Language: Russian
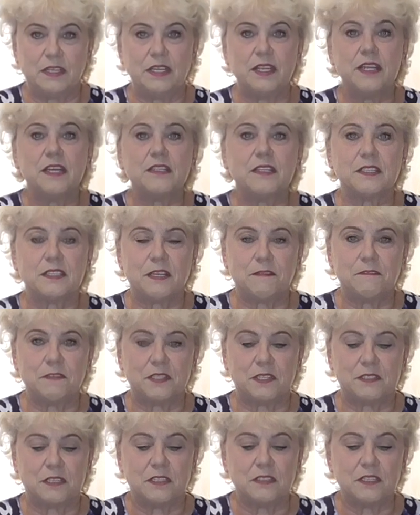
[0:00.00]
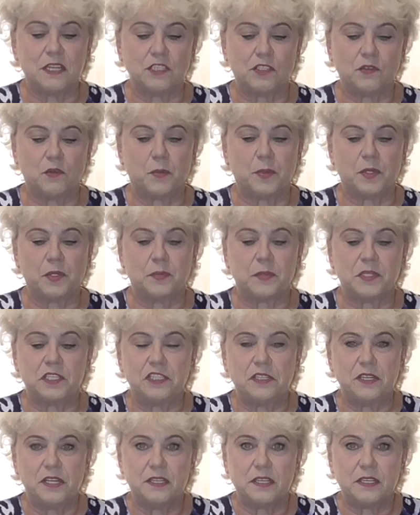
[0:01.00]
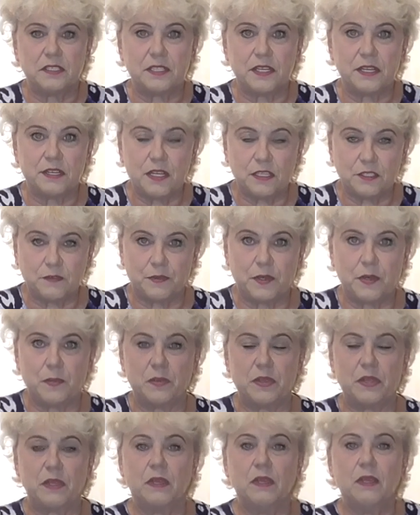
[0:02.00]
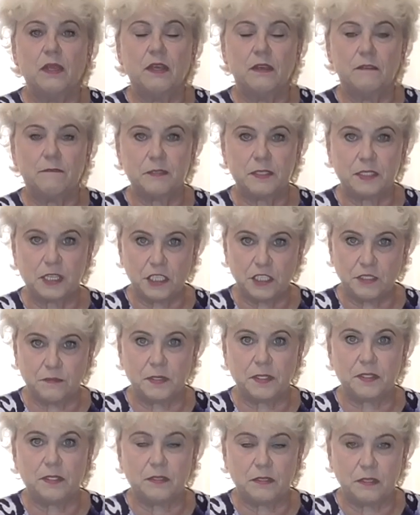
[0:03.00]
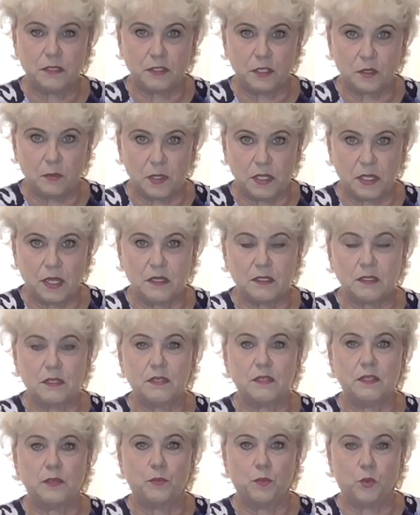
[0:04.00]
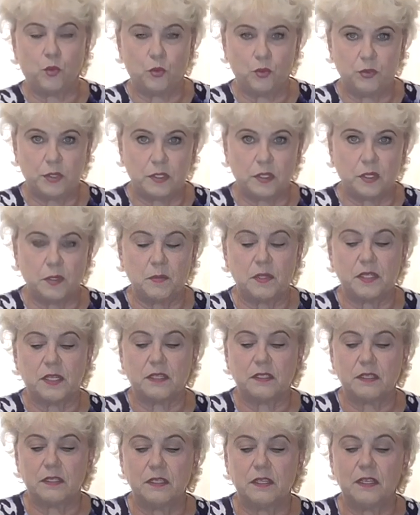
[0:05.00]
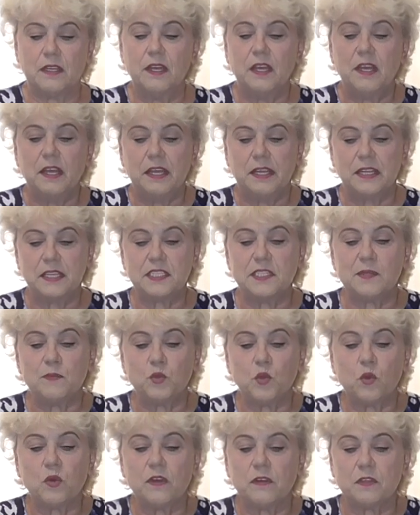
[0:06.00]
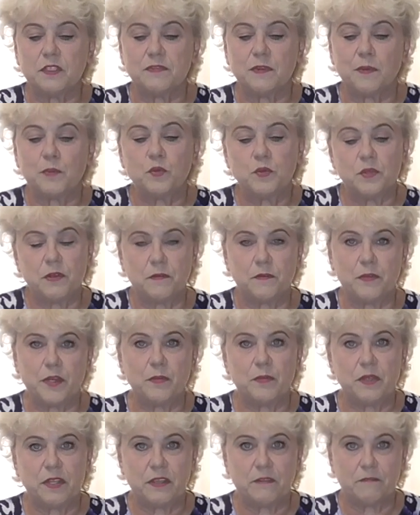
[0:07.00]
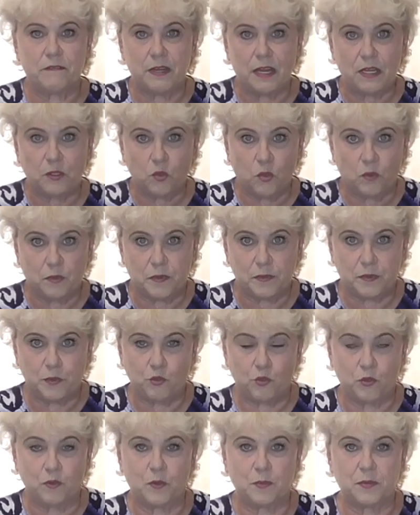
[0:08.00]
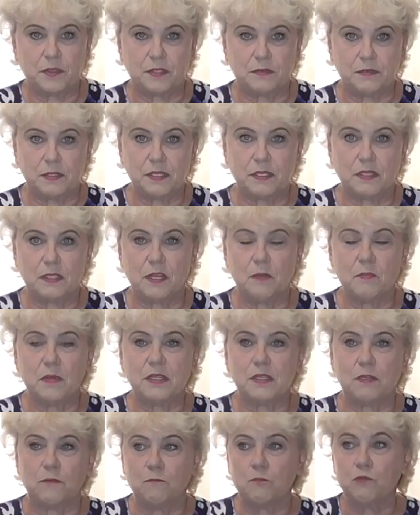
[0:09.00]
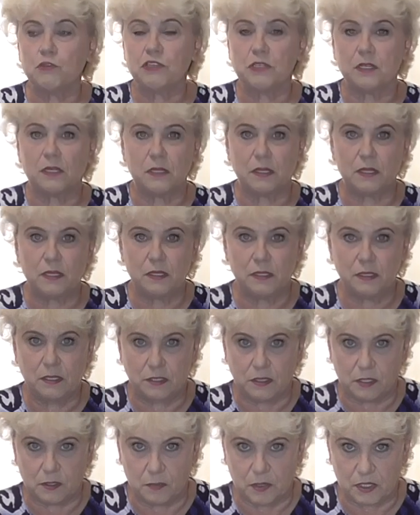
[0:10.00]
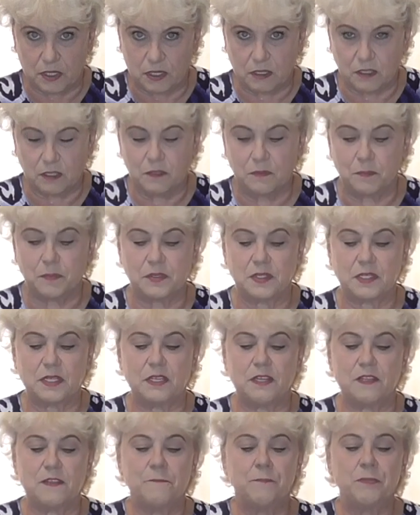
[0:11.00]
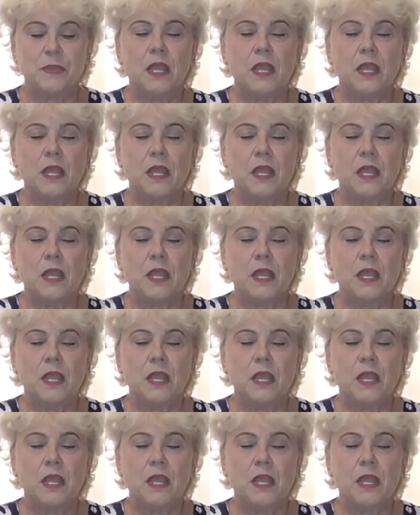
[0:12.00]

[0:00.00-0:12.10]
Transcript: И это зависит от нашего предпочтения. Если нет времени, высаживайте детерминантные, полудетерминантные. Если много свободного времени и вы готовы все его посвятить томатам, можно индетерминантные посадить.